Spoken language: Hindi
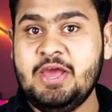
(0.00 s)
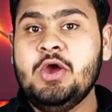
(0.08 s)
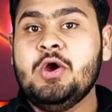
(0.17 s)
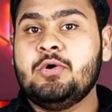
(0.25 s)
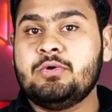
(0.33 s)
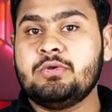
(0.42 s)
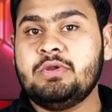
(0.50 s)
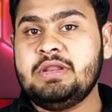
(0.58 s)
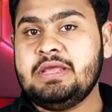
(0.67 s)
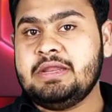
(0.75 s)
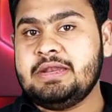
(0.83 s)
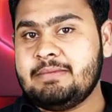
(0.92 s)
है
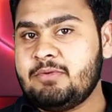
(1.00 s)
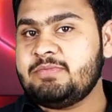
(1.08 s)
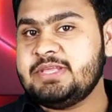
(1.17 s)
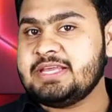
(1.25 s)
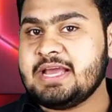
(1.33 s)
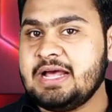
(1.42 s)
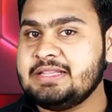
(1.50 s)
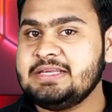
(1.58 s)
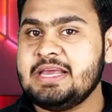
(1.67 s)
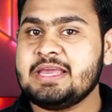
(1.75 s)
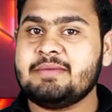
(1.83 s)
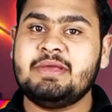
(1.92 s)
उन्होंने डेमो भी दिखा
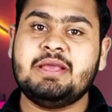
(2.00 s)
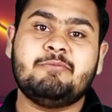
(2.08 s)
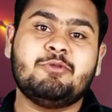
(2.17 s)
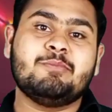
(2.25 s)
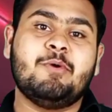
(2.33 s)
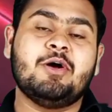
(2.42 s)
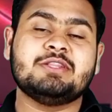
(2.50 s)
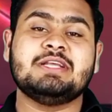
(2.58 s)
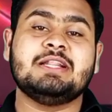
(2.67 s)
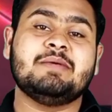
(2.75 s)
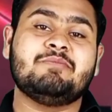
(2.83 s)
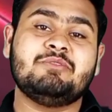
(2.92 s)
दिया है कि भाई हम लोग बहुत
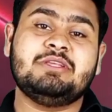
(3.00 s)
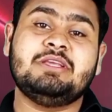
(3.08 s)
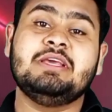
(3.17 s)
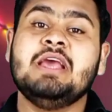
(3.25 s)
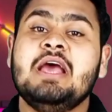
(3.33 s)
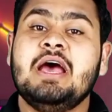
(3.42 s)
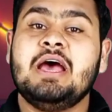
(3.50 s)
जल्द अपनी